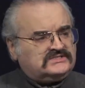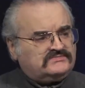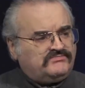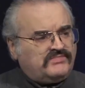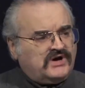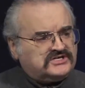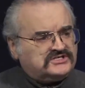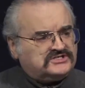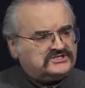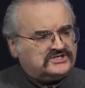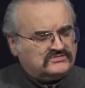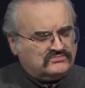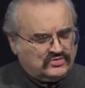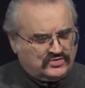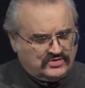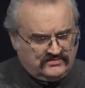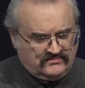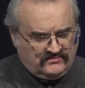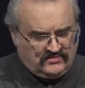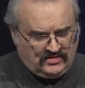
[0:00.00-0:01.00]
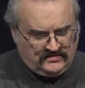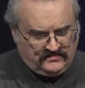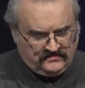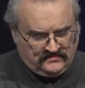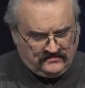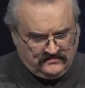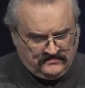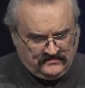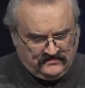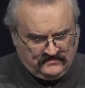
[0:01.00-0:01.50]
спасшему его –
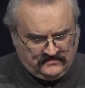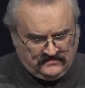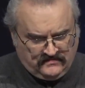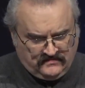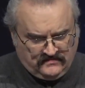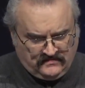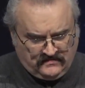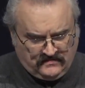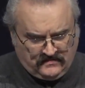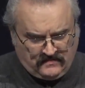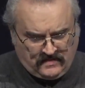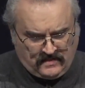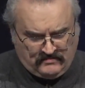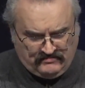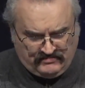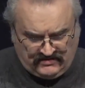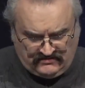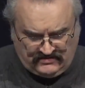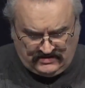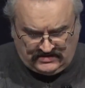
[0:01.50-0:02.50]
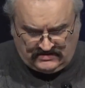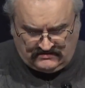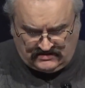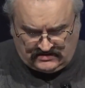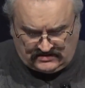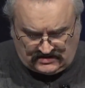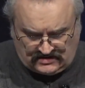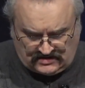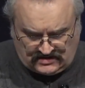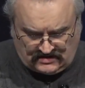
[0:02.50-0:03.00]
при виде
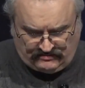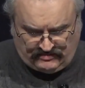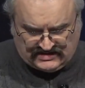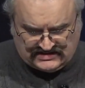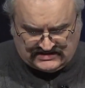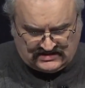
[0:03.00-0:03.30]
вот этих